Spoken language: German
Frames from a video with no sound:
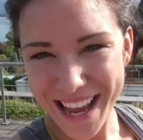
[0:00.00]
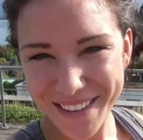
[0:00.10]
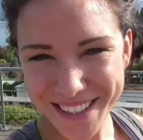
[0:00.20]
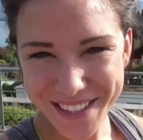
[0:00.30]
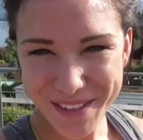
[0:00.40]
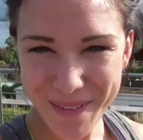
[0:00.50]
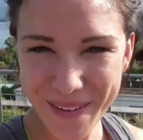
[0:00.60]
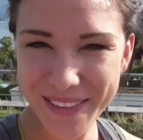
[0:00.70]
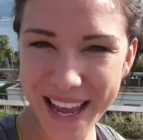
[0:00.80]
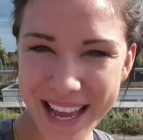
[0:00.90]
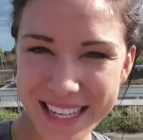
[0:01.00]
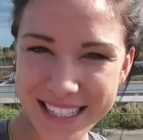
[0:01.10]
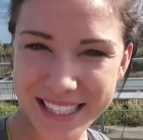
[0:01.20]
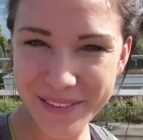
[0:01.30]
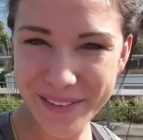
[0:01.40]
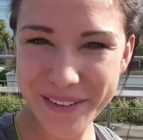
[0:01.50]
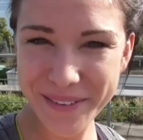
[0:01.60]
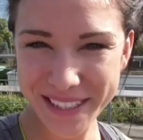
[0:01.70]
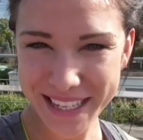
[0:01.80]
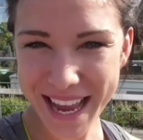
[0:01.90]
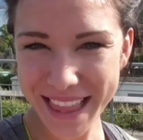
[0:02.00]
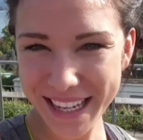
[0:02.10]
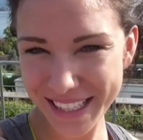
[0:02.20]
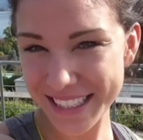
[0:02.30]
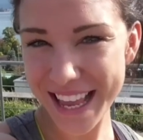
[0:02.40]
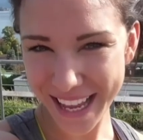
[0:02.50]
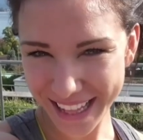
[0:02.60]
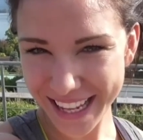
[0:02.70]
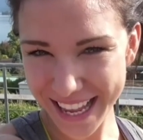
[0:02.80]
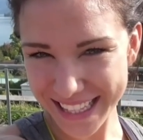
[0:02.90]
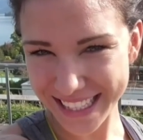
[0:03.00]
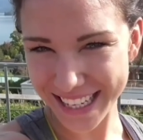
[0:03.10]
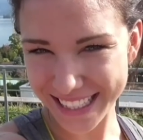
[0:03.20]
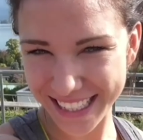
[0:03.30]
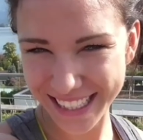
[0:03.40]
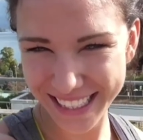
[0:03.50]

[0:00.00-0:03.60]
Was entspannt heisst für eine Frau Zeidler, das zeige ich dir jetzt gerade.